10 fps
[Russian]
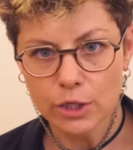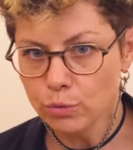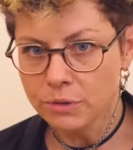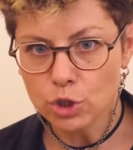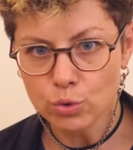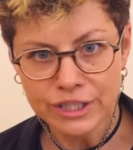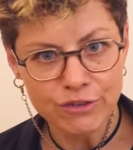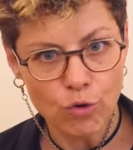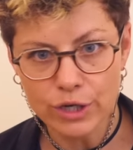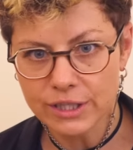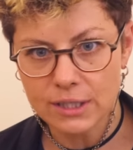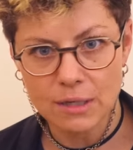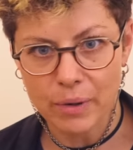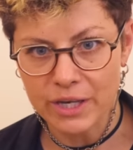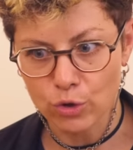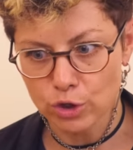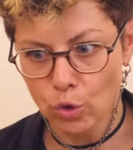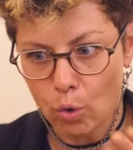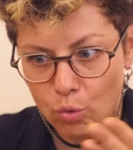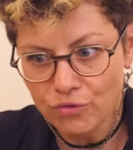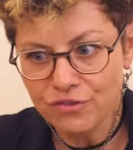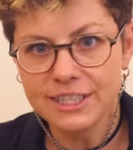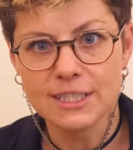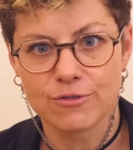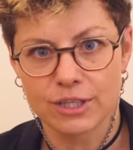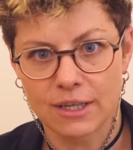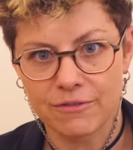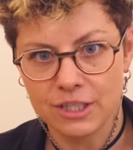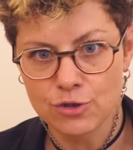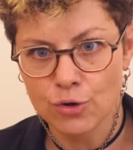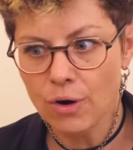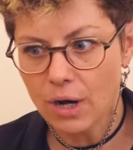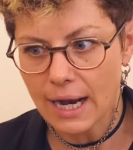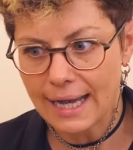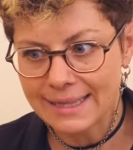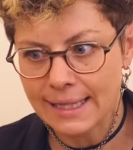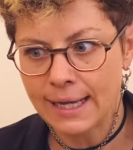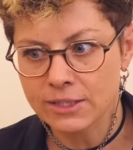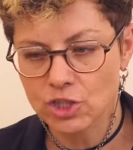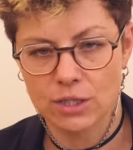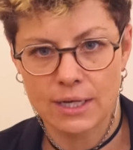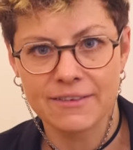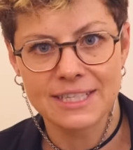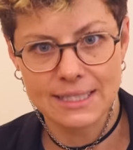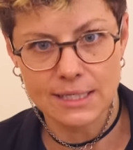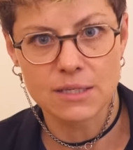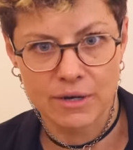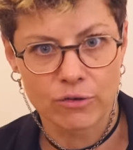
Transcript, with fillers: Юмичу него это не поет, но увидев это видео, она начала вести себя